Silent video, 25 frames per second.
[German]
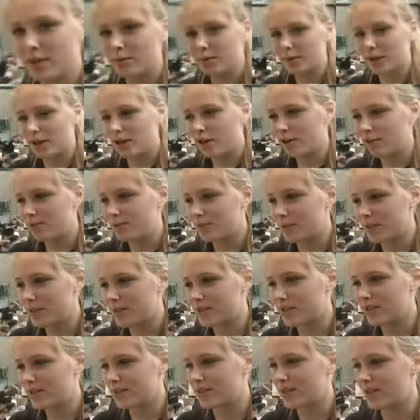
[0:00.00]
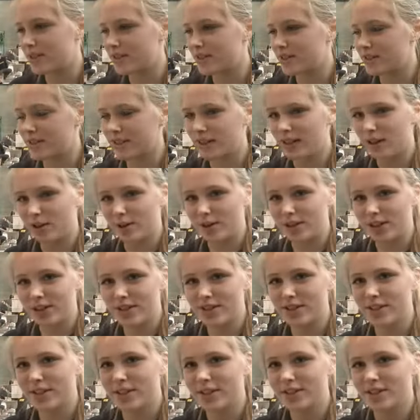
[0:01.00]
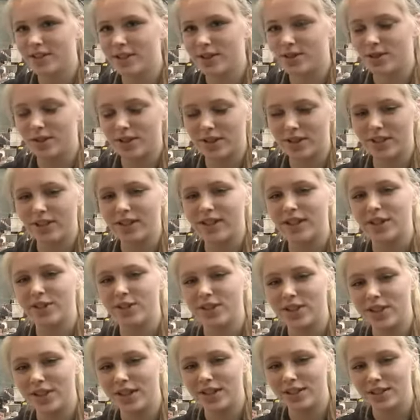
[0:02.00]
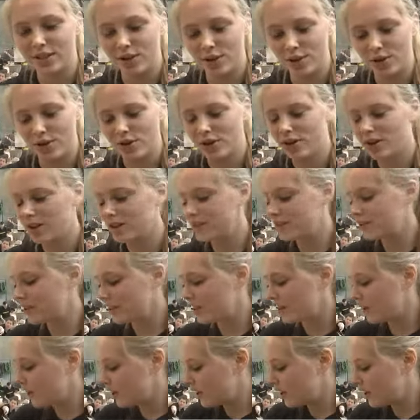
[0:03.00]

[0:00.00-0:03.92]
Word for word: dabei aufpassen, dass es genau richtig ist, also genau die gleiche Höhe hat